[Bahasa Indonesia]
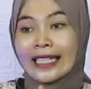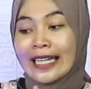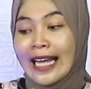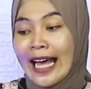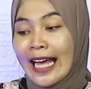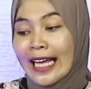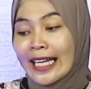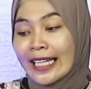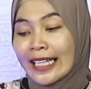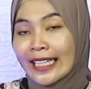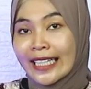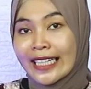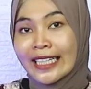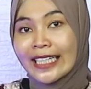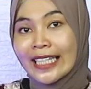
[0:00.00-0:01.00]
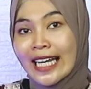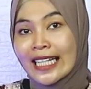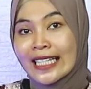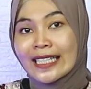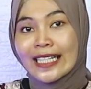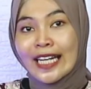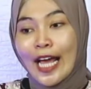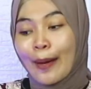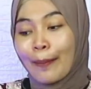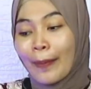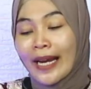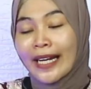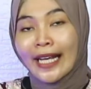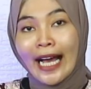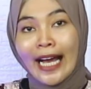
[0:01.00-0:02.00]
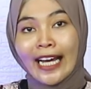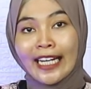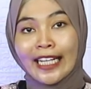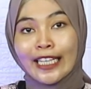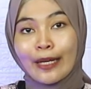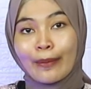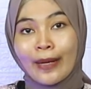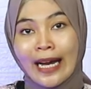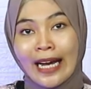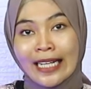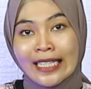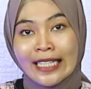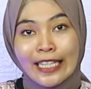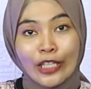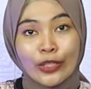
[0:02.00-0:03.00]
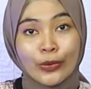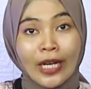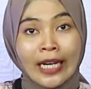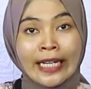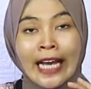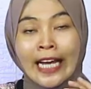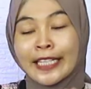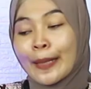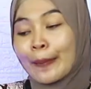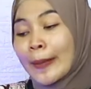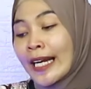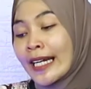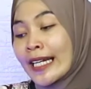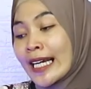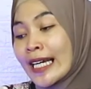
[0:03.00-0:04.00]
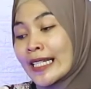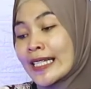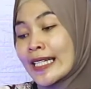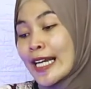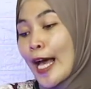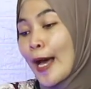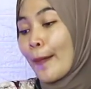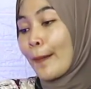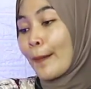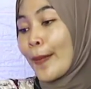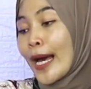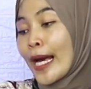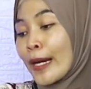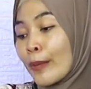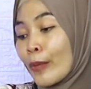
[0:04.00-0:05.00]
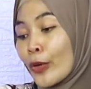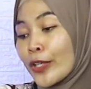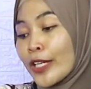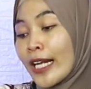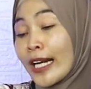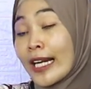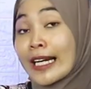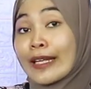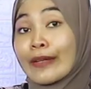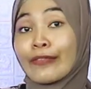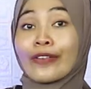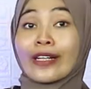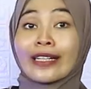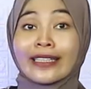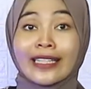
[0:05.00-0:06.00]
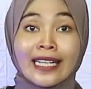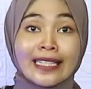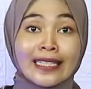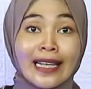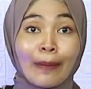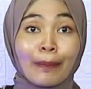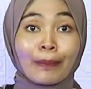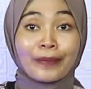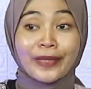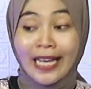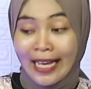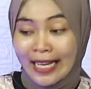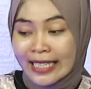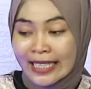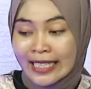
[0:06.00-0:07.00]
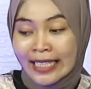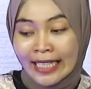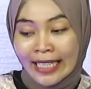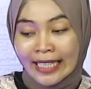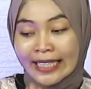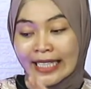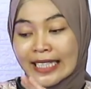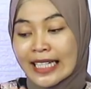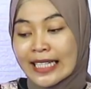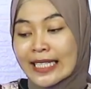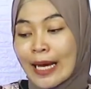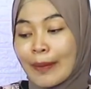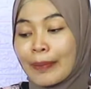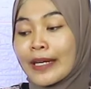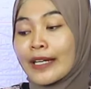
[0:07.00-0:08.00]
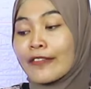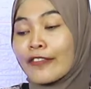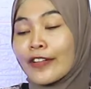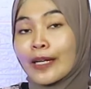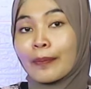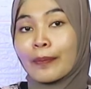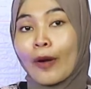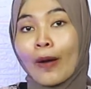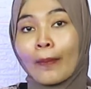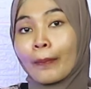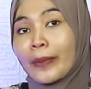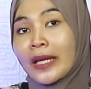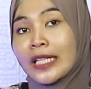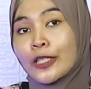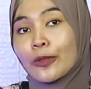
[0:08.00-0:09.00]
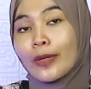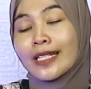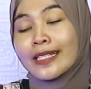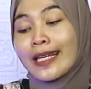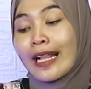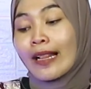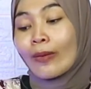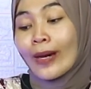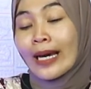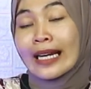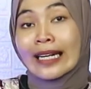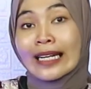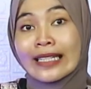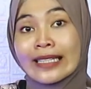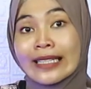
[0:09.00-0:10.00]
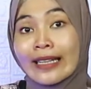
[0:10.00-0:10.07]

Nah, ini dia senapan yang akan kita bahas. Kita sudah dihadapkan dengan senapan model rivernya, sapnya. Ini ada sap river pumping spesial warna